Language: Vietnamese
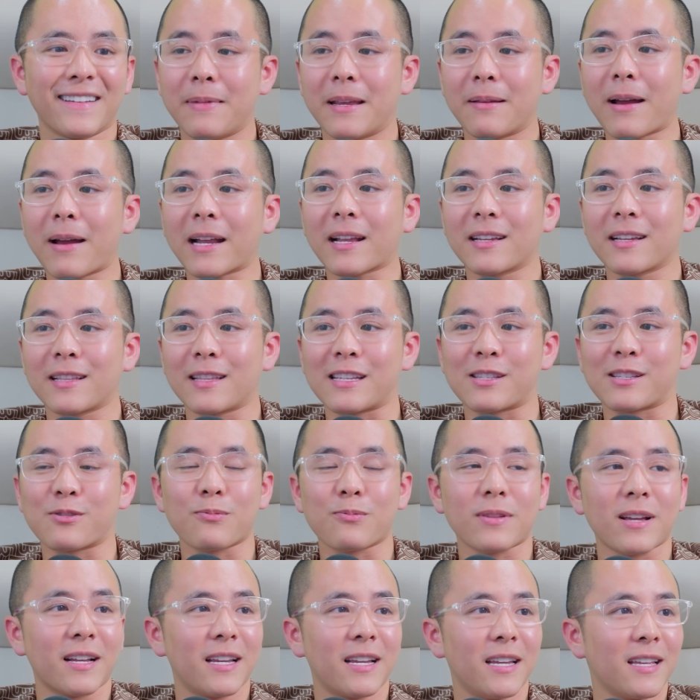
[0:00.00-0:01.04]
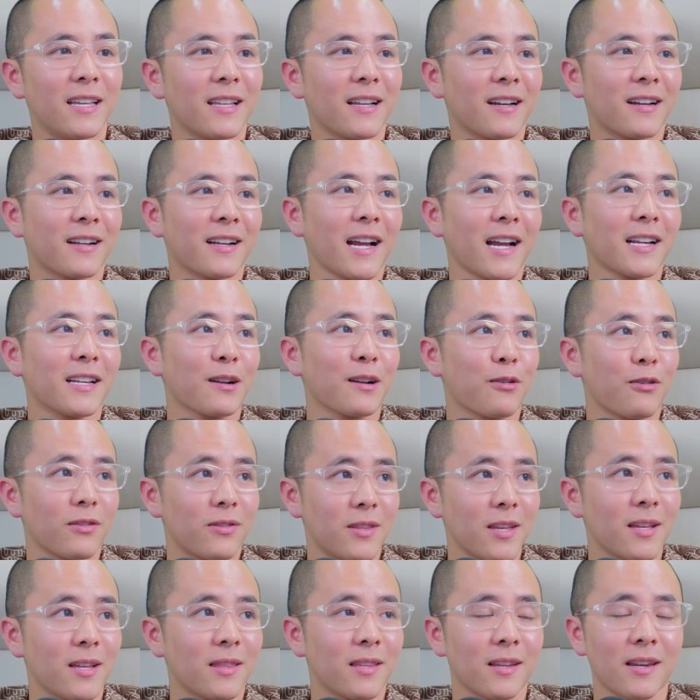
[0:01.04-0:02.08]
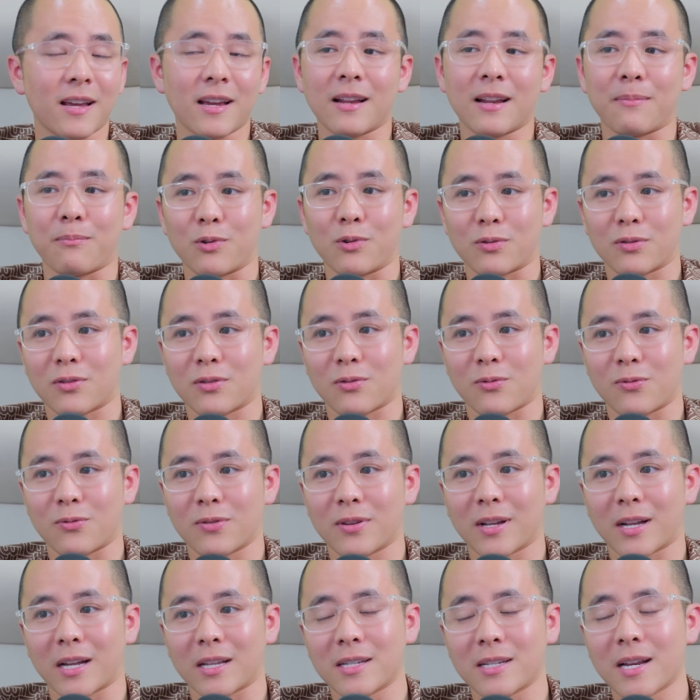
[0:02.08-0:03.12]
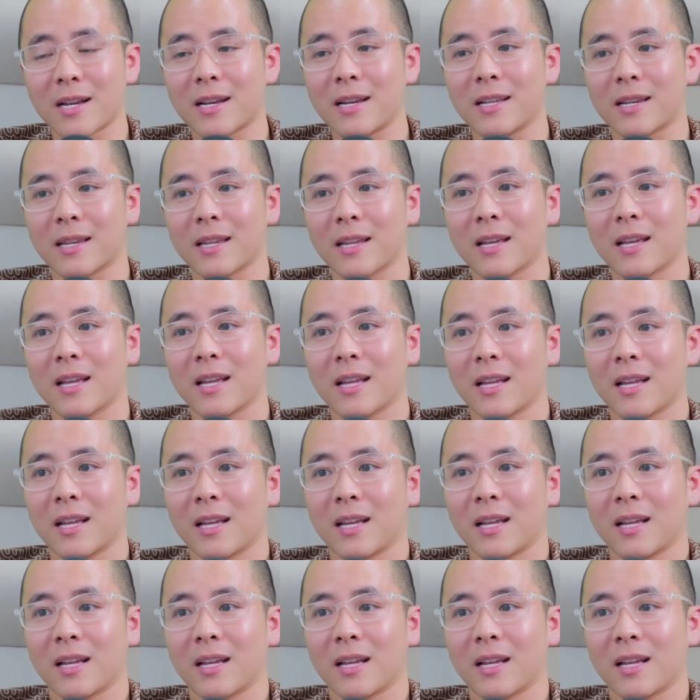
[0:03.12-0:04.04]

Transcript: Khi bí bách ấy thì chúng ta nghĩ cách để có tiền, thì đây là một số những cái checklist.